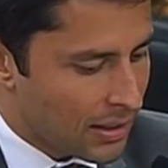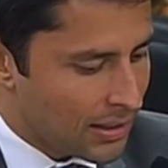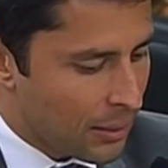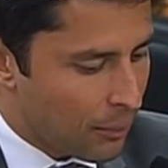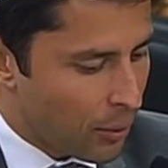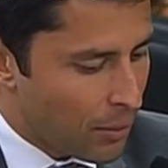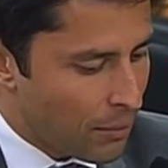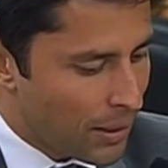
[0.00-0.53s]

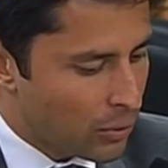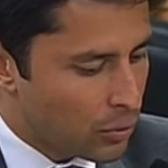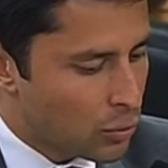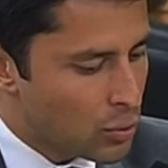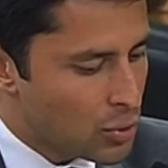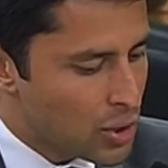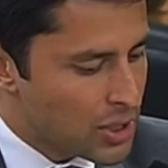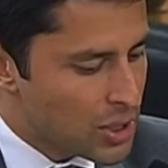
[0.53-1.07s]
depoimento
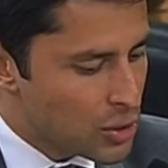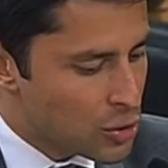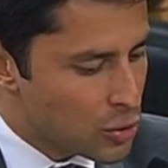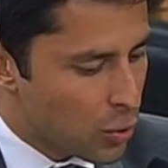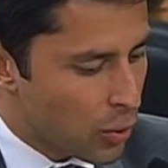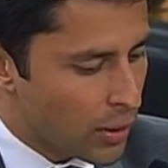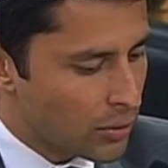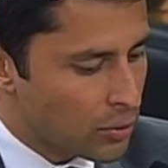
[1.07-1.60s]
no dia
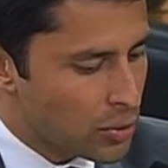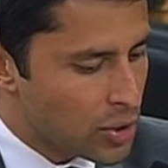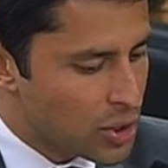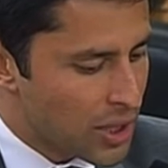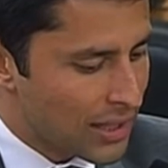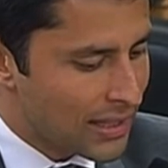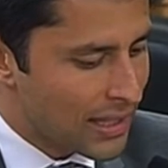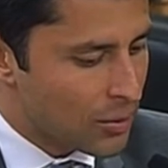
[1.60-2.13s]
18 de
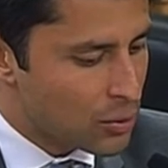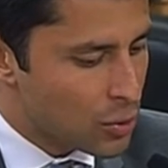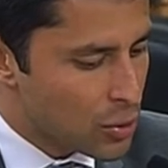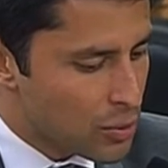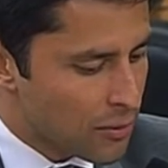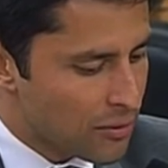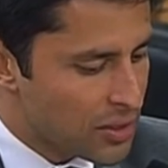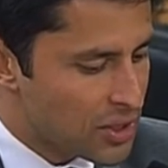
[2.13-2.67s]
janeiro de
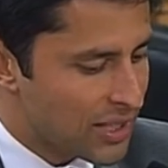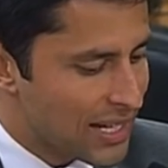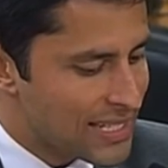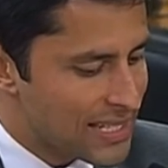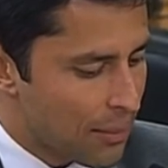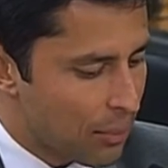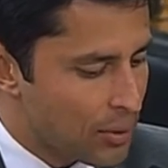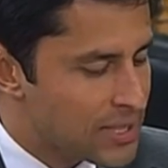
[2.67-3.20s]

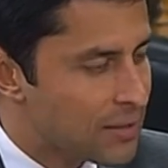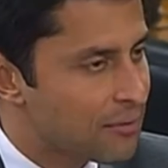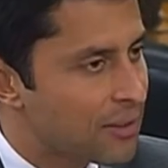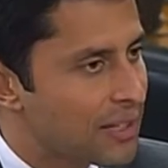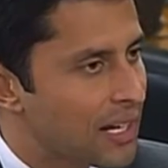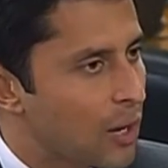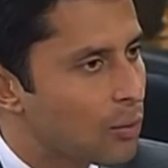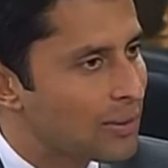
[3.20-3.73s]
2023 à Polícia
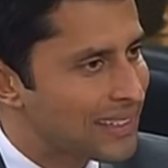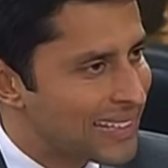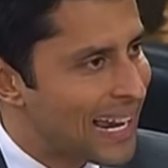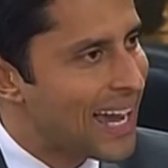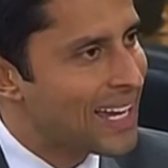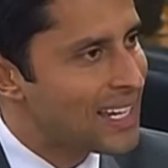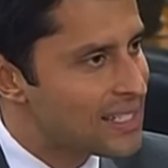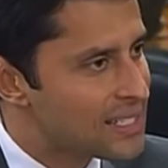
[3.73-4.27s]
Federal,
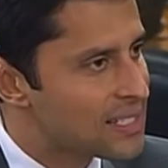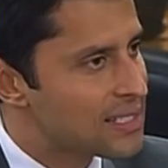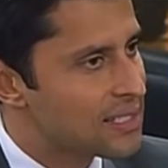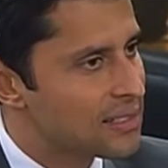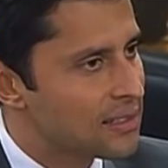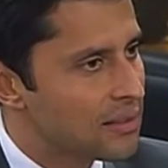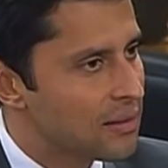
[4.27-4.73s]
traz